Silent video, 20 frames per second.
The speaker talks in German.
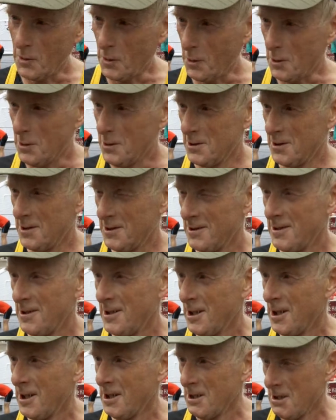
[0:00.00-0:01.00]
Ja,
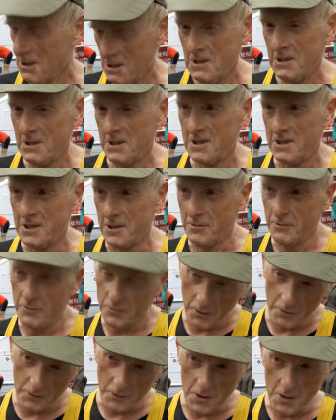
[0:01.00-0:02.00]

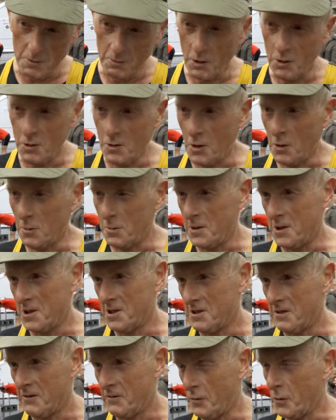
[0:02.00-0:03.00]
vor vier Wochen habe ich
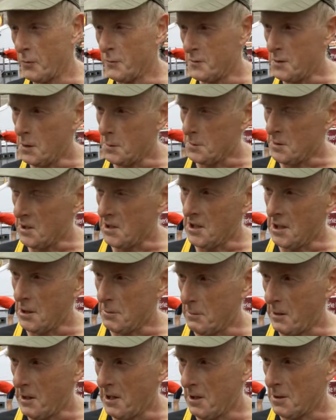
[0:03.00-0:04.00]
ihn 75
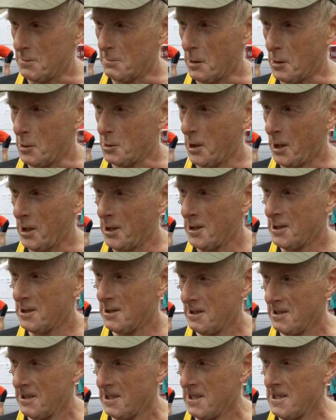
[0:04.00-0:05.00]
Kilometer gemacht
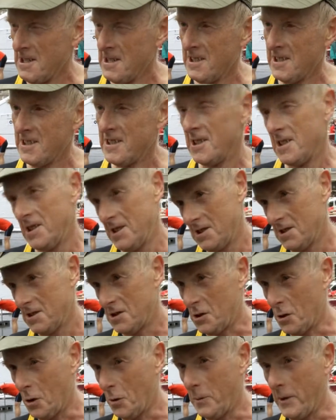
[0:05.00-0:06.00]
in
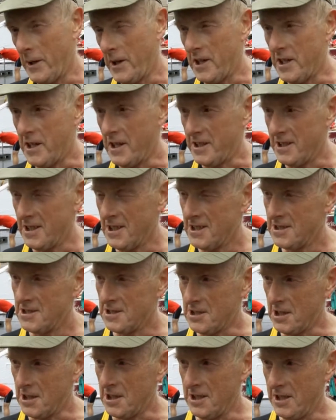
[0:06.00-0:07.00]
Slowenien, in
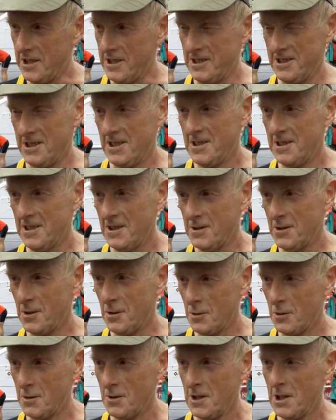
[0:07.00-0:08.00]
Celje,
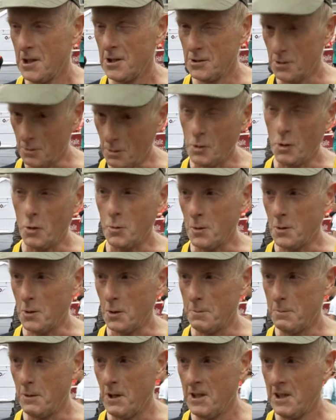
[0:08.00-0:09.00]
im
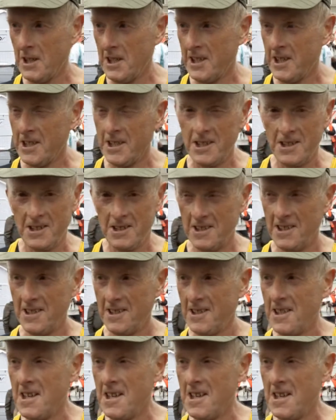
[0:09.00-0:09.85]
Europacup. Durchgekannt?